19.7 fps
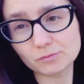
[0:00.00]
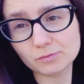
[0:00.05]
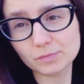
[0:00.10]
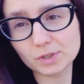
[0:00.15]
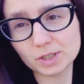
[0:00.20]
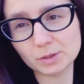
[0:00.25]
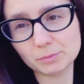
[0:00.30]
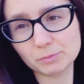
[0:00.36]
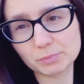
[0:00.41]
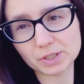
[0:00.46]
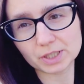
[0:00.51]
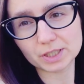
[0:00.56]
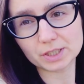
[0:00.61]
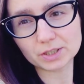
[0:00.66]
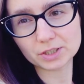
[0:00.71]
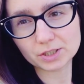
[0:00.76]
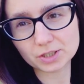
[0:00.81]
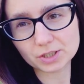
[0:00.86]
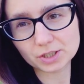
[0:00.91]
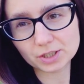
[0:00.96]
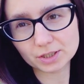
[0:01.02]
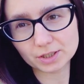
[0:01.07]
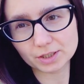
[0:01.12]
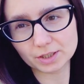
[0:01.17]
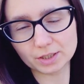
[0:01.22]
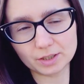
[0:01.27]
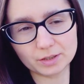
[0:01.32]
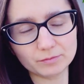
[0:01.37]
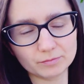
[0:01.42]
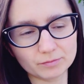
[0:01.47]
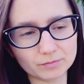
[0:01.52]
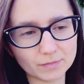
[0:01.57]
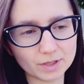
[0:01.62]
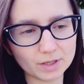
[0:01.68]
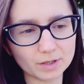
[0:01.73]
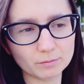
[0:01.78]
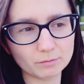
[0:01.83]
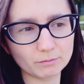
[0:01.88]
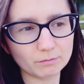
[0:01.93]
My przez trzy dni
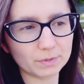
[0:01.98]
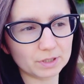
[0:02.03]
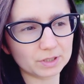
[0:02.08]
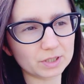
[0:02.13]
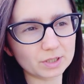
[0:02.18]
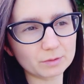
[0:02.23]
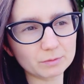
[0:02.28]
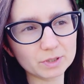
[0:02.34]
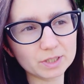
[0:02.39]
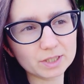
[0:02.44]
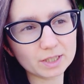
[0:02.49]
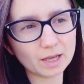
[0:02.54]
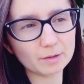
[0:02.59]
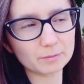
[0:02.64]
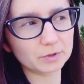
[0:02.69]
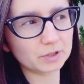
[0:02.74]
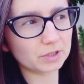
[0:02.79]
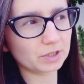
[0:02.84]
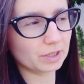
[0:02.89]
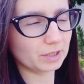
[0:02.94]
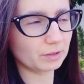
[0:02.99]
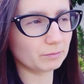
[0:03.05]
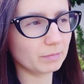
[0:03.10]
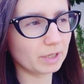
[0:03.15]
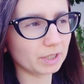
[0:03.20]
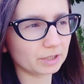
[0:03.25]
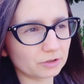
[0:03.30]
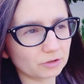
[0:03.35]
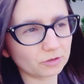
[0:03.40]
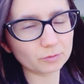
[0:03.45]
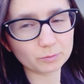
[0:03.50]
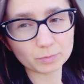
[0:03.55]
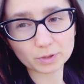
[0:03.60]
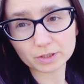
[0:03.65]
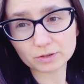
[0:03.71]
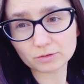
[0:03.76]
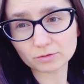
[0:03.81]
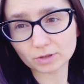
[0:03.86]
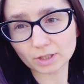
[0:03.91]
będziemy sami, czyli Mesio
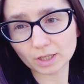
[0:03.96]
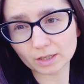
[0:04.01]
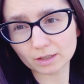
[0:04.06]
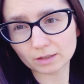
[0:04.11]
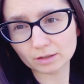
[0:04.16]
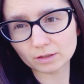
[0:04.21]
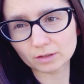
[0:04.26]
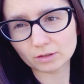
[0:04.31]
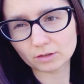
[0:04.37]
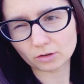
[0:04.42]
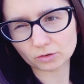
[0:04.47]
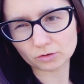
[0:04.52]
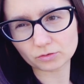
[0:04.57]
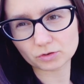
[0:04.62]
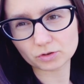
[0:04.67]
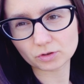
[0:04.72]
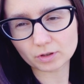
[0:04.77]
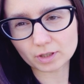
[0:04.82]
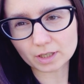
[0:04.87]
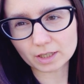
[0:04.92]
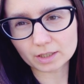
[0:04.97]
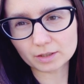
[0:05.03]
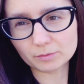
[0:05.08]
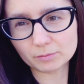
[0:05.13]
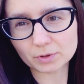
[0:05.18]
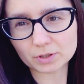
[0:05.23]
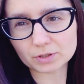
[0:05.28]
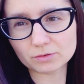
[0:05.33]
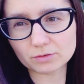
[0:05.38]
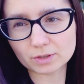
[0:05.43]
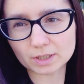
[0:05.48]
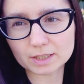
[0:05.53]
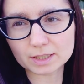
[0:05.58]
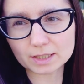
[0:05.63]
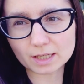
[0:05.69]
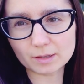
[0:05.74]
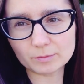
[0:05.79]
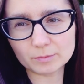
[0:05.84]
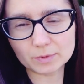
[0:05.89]
pracuje od wczoraj. Pracuje
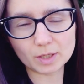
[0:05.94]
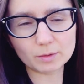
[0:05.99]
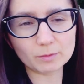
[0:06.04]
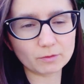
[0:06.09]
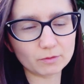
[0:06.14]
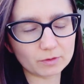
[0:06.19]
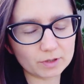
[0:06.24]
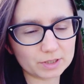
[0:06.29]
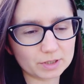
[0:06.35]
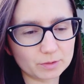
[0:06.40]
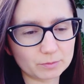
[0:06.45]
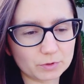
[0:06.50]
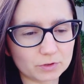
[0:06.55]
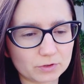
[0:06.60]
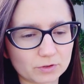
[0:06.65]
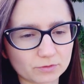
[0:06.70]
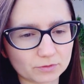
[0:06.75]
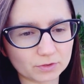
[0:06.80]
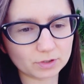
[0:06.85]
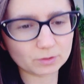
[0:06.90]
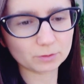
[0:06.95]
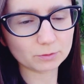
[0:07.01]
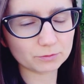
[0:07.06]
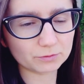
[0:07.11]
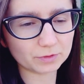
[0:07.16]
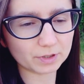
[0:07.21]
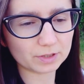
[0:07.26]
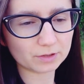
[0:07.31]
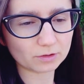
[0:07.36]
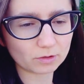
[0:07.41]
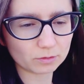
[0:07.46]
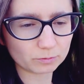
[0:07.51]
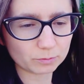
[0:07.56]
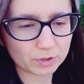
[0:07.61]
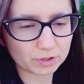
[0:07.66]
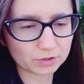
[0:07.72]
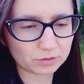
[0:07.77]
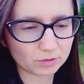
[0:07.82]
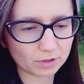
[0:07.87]
sam, nie ma właśnie pracowników, więc on
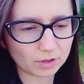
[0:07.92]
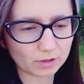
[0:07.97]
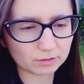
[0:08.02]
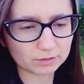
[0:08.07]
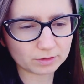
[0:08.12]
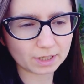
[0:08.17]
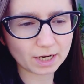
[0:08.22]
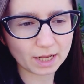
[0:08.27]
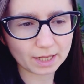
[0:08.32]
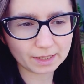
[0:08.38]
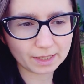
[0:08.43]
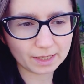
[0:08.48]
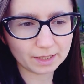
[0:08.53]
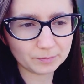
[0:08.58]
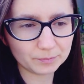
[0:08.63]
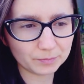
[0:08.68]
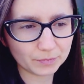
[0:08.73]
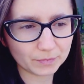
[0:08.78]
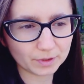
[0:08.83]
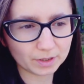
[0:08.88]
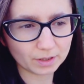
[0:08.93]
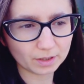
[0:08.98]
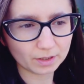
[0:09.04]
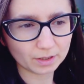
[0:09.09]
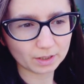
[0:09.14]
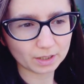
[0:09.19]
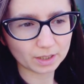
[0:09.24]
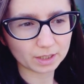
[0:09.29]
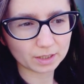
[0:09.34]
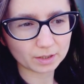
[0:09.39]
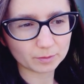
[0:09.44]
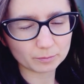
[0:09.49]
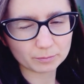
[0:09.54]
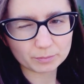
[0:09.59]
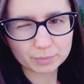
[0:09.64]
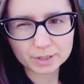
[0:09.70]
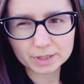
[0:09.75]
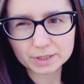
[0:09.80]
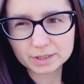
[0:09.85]
pracuje od rana
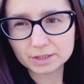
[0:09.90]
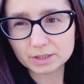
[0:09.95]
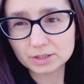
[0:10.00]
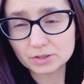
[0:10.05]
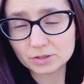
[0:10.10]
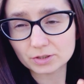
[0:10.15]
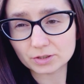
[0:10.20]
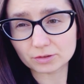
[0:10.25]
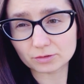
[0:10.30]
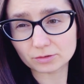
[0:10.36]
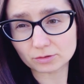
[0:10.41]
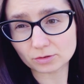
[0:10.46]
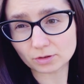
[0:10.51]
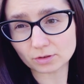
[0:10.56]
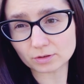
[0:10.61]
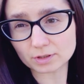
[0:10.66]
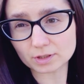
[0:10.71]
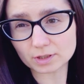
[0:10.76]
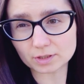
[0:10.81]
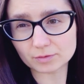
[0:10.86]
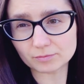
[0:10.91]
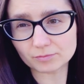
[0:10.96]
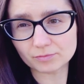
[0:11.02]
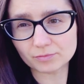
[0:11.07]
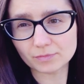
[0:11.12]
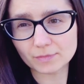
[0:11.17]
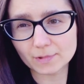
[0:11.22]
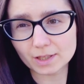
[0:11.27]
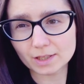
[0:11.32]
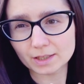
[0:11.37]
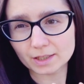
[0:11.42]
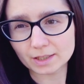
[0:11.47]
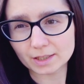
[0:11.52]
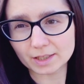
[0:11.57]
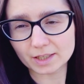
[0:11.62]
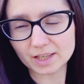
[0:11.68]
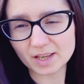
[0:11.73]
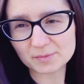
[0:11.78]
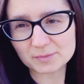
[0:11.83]
praktycznie do nocy.
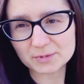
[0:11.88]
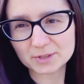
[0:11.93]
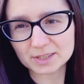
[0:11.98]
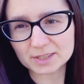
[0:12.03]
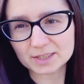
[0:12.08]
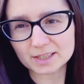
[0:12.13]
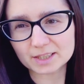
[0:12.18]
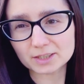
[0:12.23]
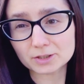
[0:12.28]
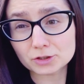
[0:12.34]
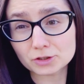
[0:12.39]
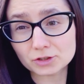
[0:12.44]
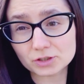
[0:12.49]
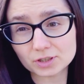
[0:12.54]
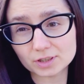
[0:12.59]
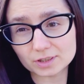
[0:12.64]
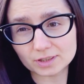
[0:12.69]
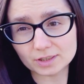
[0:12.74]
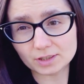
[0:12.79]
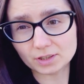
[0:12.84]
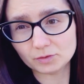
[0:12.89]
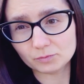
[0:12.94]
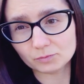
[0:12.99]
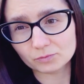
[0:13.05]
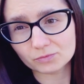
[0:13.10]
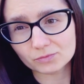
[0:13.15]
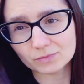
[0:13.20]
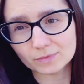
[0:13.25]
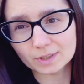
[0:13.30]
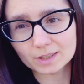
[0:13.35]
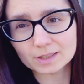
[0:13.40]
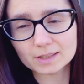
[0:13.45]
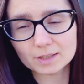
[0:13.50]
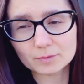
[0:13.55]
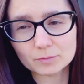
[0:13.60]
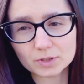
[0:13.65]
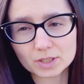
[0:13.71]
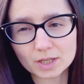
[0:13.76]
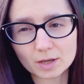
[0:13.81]
I ja przez te trzy dni
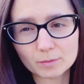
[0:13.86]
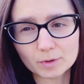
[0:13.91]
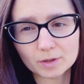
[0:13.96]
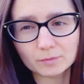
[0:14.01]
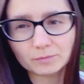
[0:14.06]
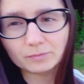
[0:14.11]
jestem sama